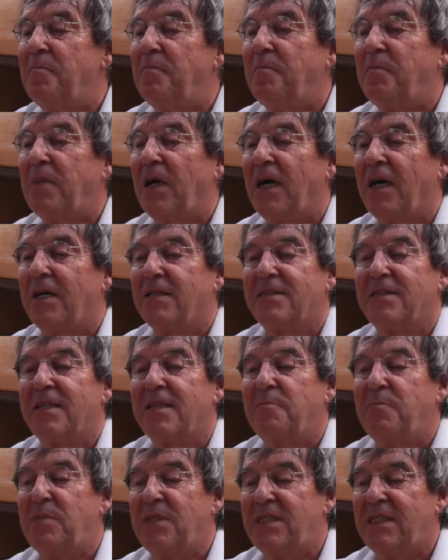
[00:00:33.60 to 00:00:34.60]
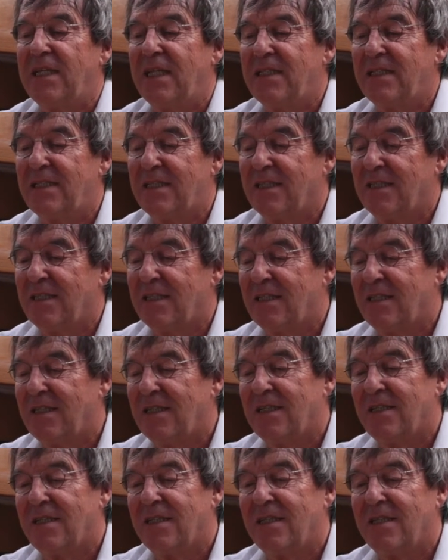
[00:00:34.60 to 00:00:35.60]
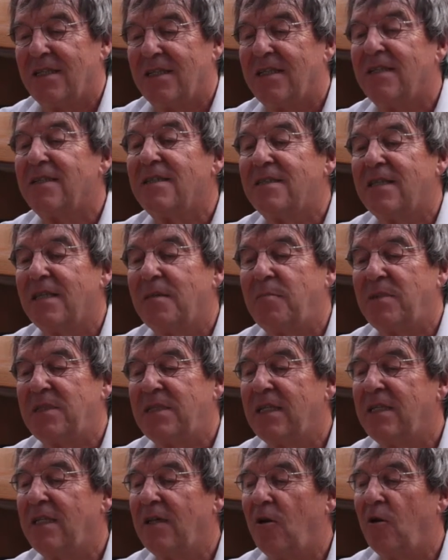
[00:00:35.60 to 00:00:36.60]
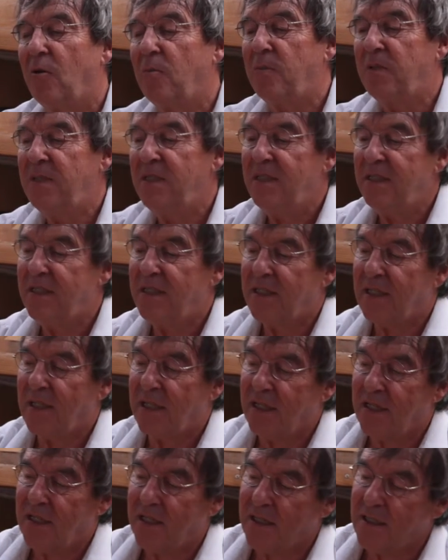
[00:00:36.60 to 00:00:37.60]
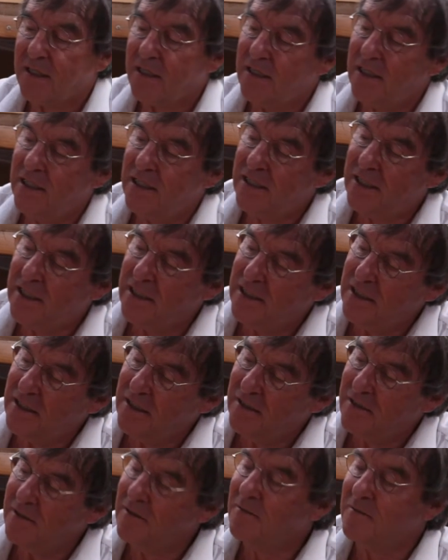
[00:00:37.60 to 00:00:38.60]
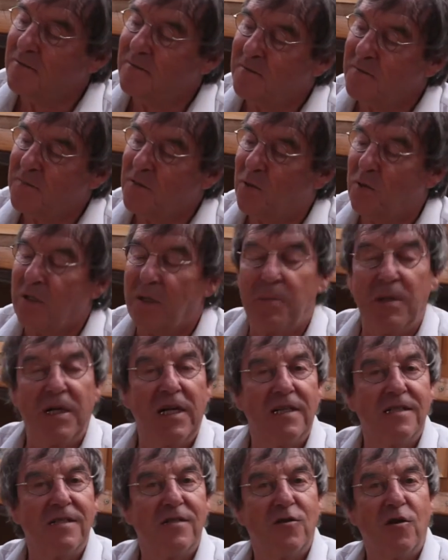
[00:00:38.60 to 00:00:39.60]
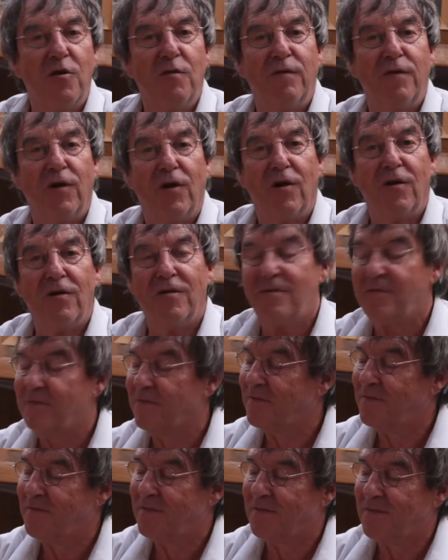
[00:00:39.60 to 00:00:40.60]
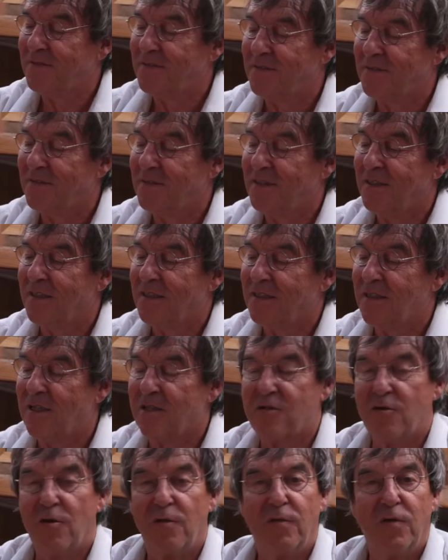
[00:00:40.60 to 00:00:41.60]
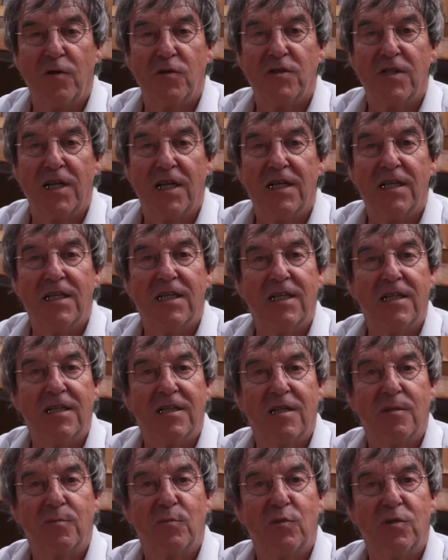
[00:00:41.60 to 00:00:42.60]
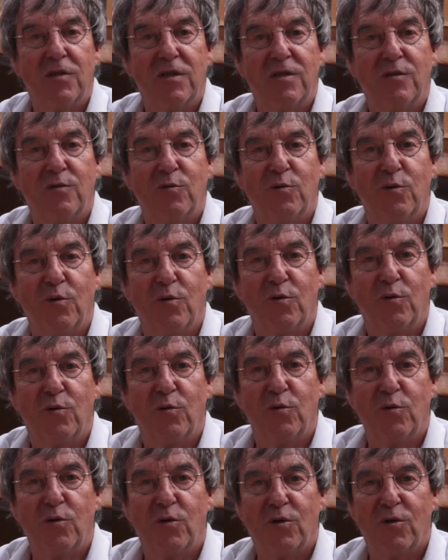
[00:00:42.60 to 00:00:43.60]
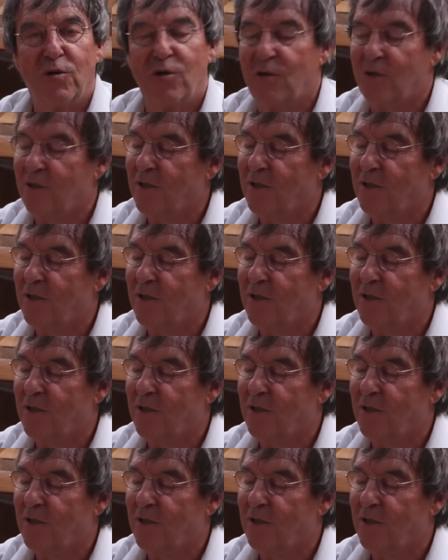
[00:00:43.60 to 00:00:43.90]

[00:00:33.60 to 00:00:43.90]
par cette piscette et cette piscette est remplie d'un liquide qu'on appelle un solvant. Un solvant, c'est un liquide qui peut dissoudre d'autres,